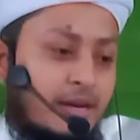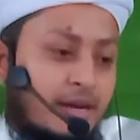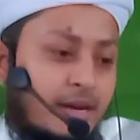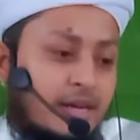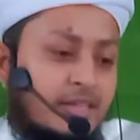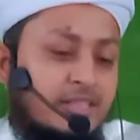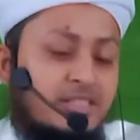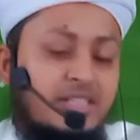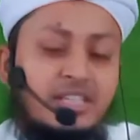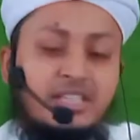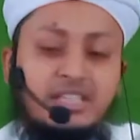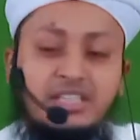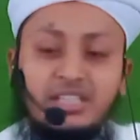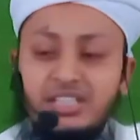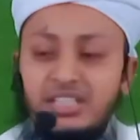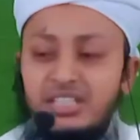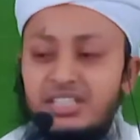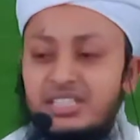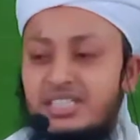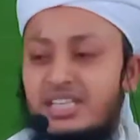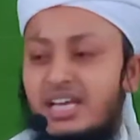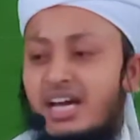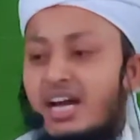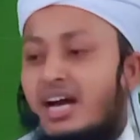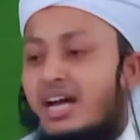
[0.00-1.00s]
হজরত
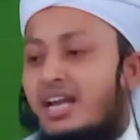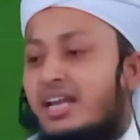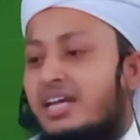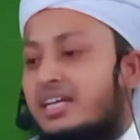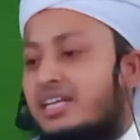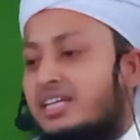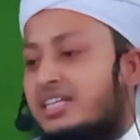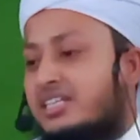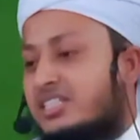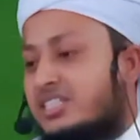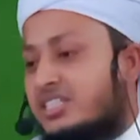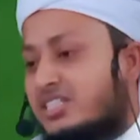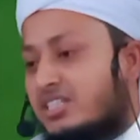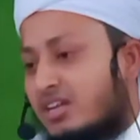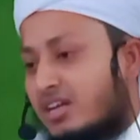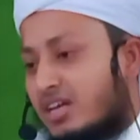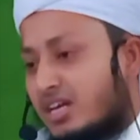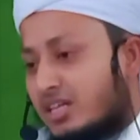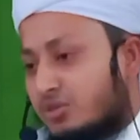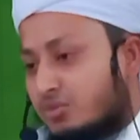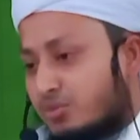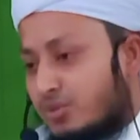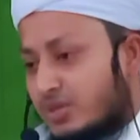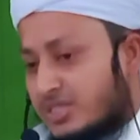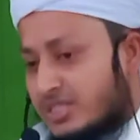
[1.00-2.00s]
ঈসা
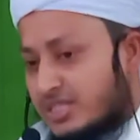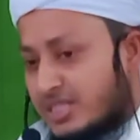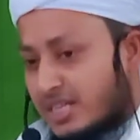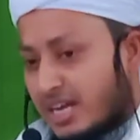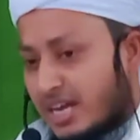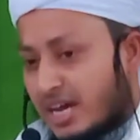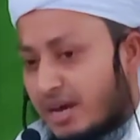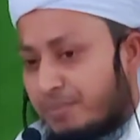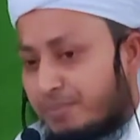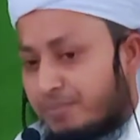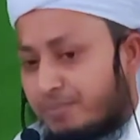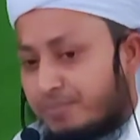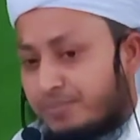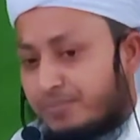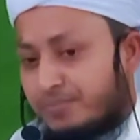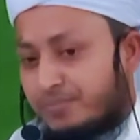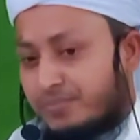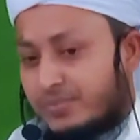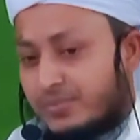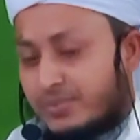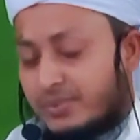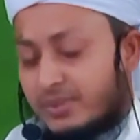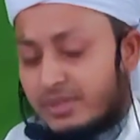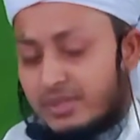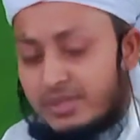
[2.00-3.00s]
আলাইহিসালাম
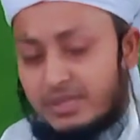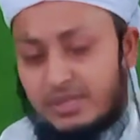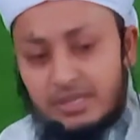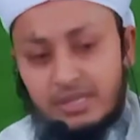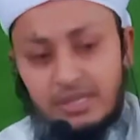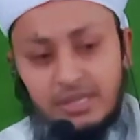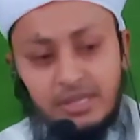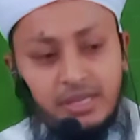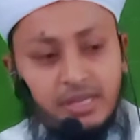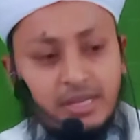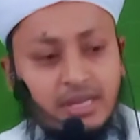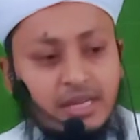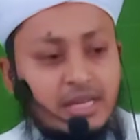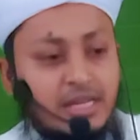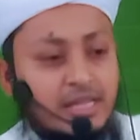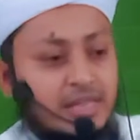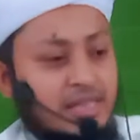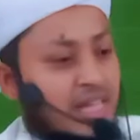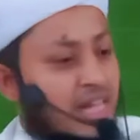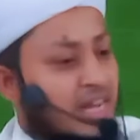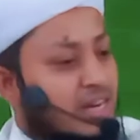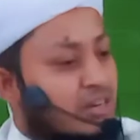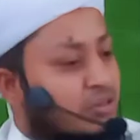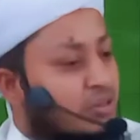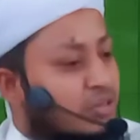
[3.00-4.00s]

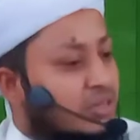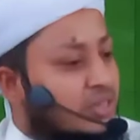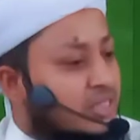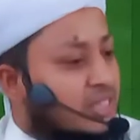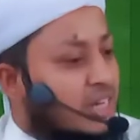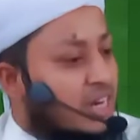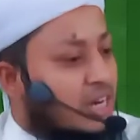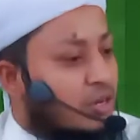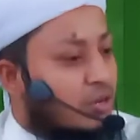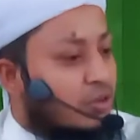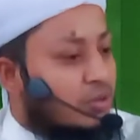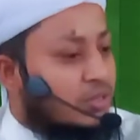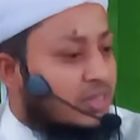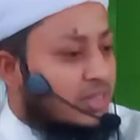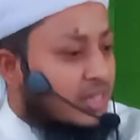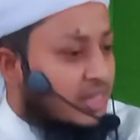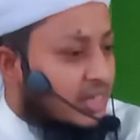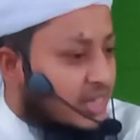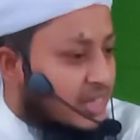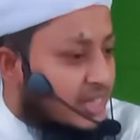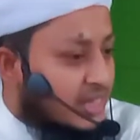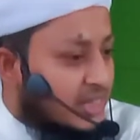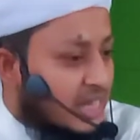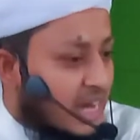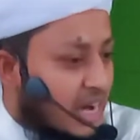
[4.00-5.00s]
তার গোত্রের
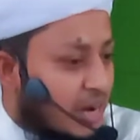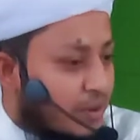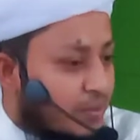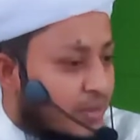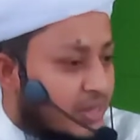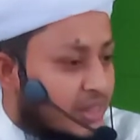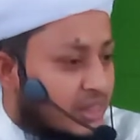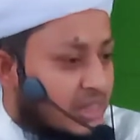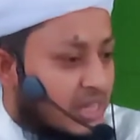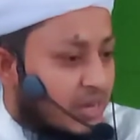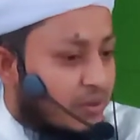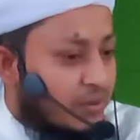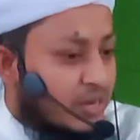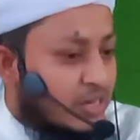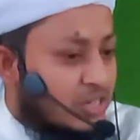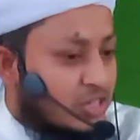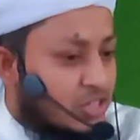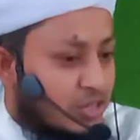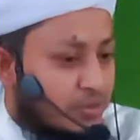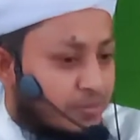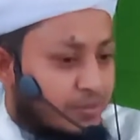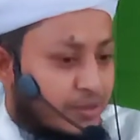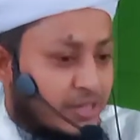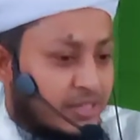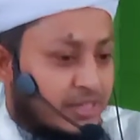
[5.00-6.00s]
লোকদেরকে দাওয়াত দেওয়ার
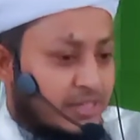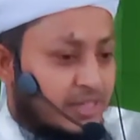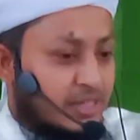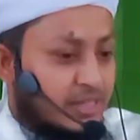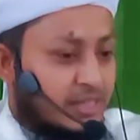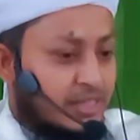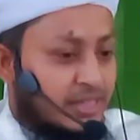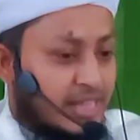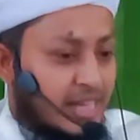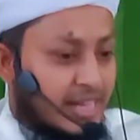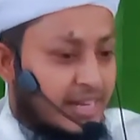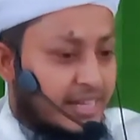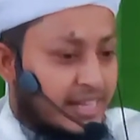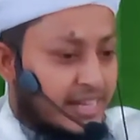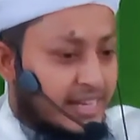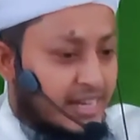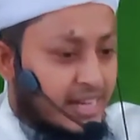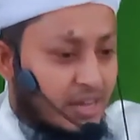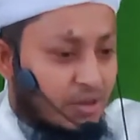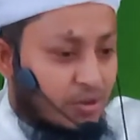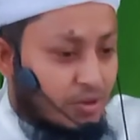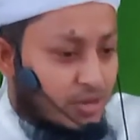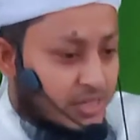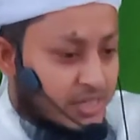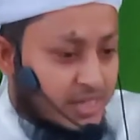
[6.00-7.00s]
সময় তাদের
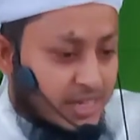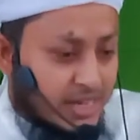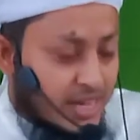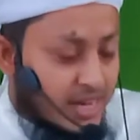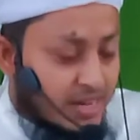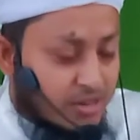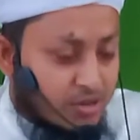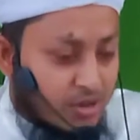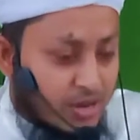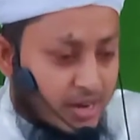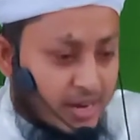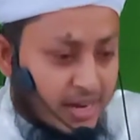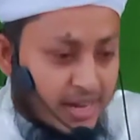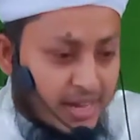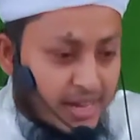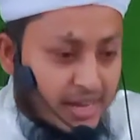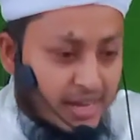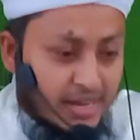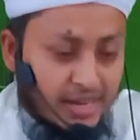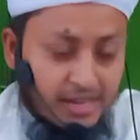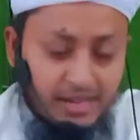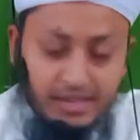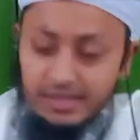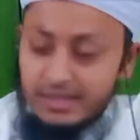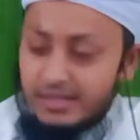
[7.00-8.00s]
কি অস্বীকার করে নাই
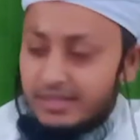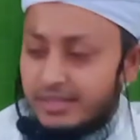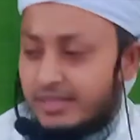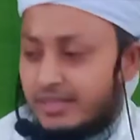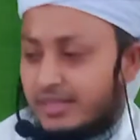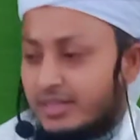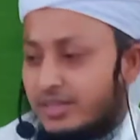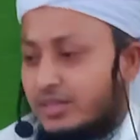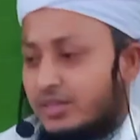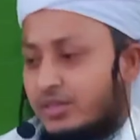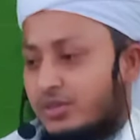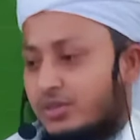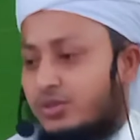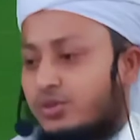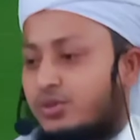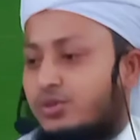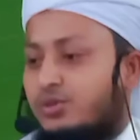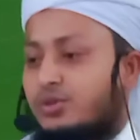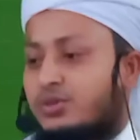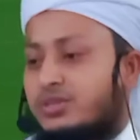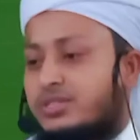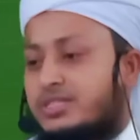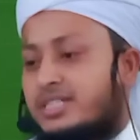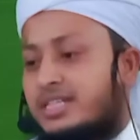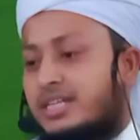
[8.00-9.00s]

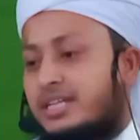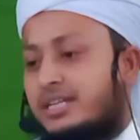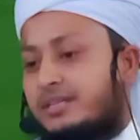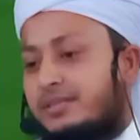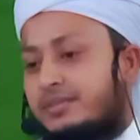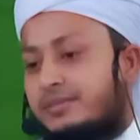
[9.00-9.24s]
করছে